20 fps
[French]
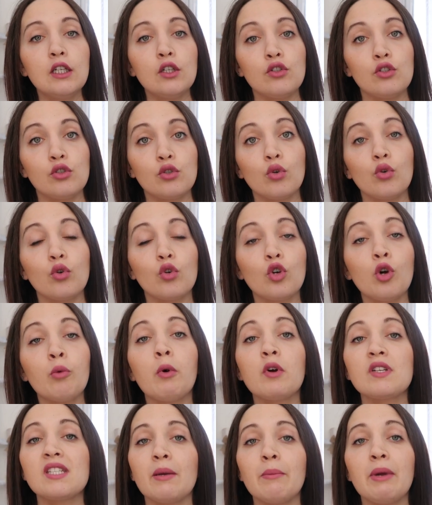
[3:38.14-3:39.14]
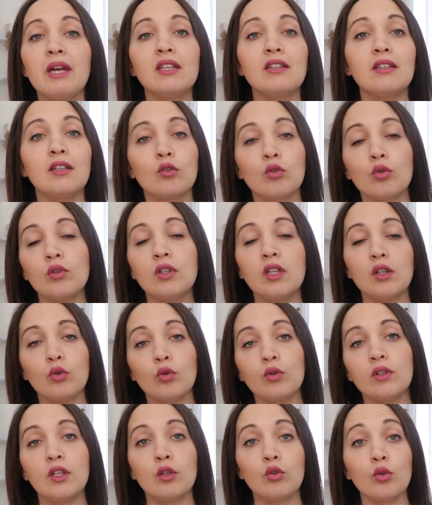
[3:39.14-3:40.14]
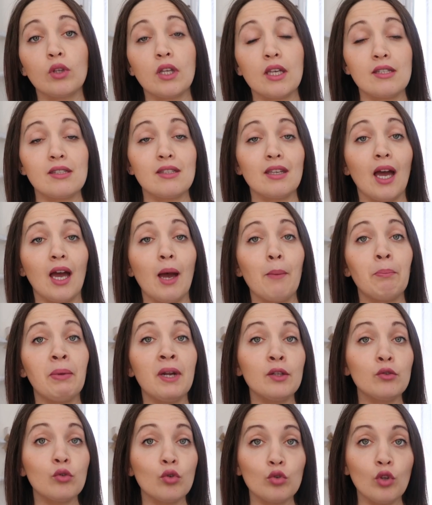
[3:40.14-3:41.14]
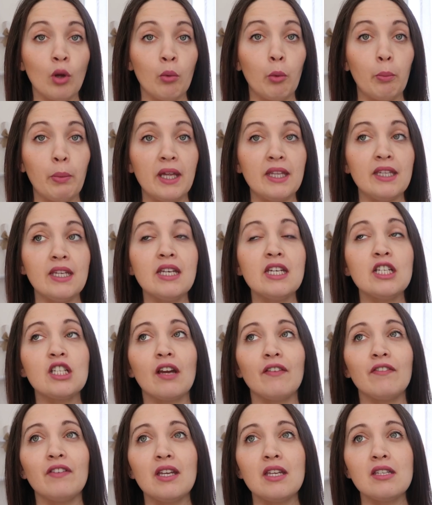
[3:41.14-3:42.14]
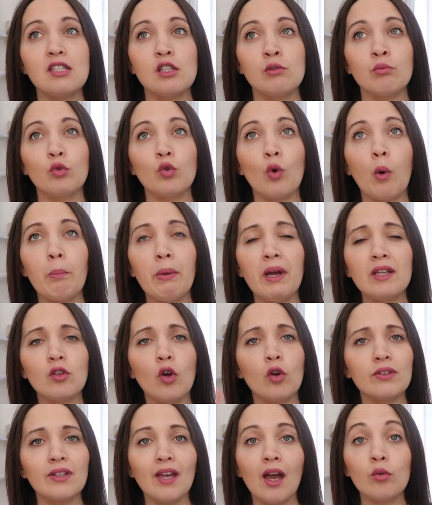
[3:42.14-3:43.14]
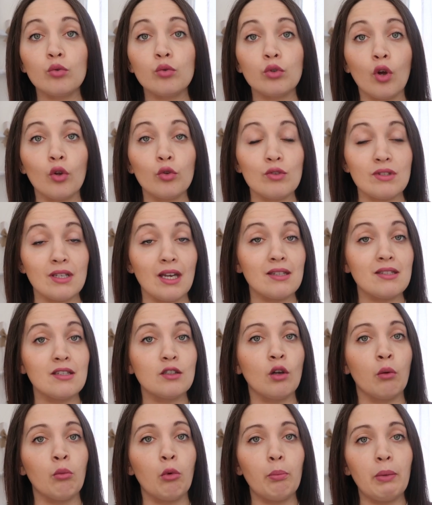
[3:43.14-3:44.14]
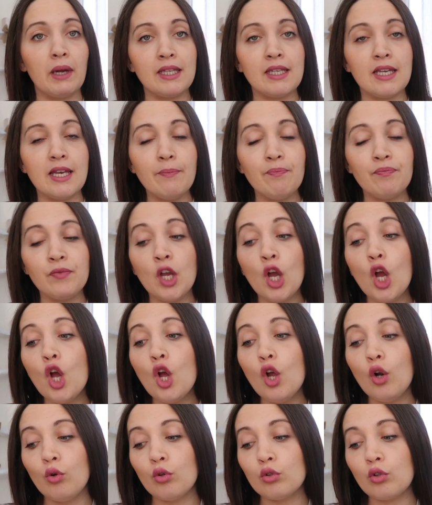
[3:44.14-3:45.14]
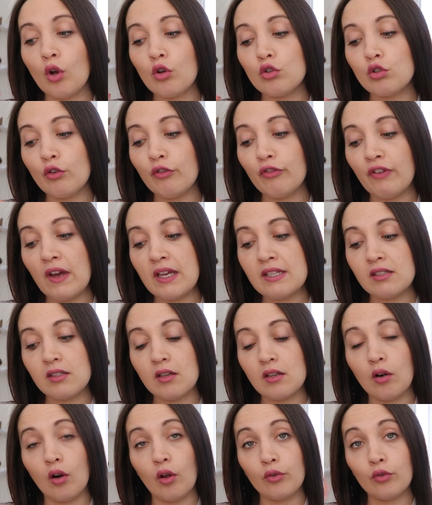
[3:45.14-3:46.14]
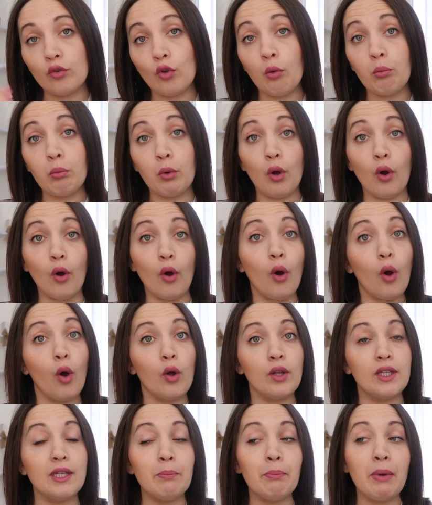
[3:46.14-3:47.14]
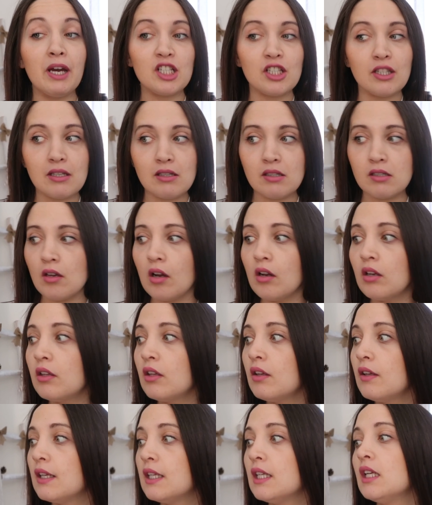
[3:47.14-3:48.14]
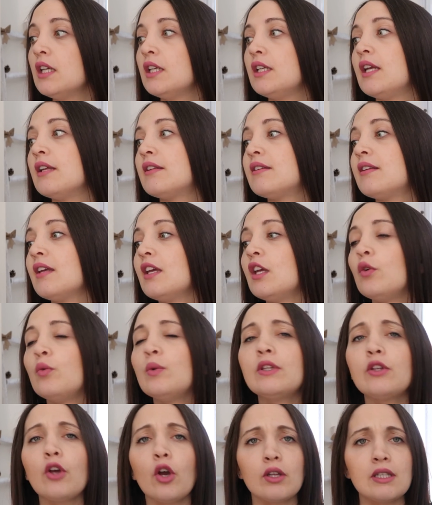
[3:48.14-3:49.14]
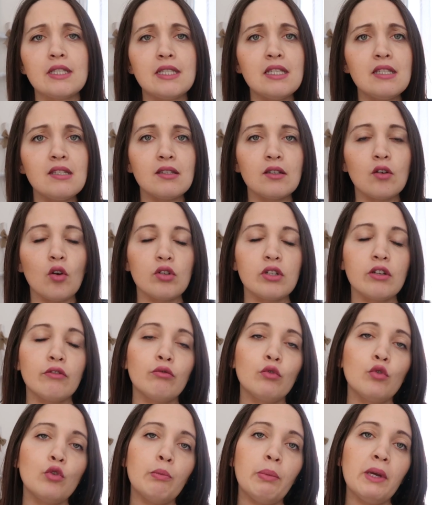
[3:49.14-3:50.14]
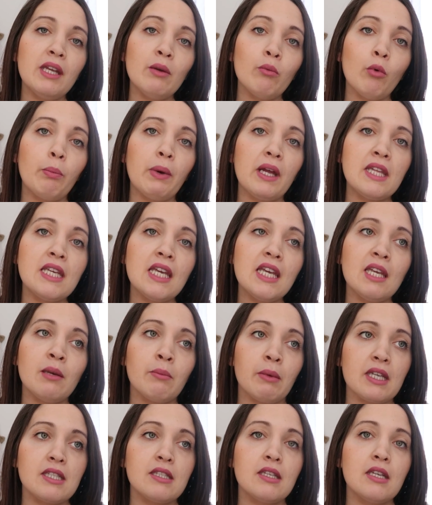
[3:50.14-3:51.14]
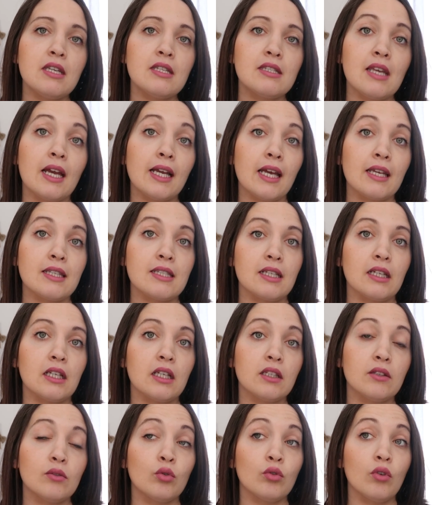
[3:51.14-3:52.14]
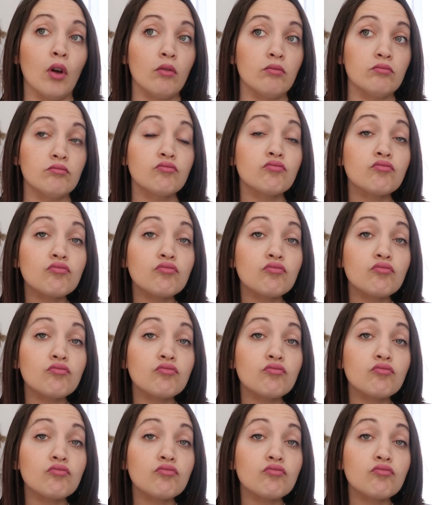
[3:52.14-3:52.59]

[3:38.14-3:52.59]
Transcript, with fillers: Je commence à mettre des trucs, des trucs, des trucs, etc. Plein de trucs dans mon panier. J'avais, si je ne me trompe pas, 31 ou 32 articles dans mon panier. Le temps que je fasse l'ensemble des pages des soldes, il était 8h10. Quand j'ai voulu payer mon panier, il me restait 5 articles dedans.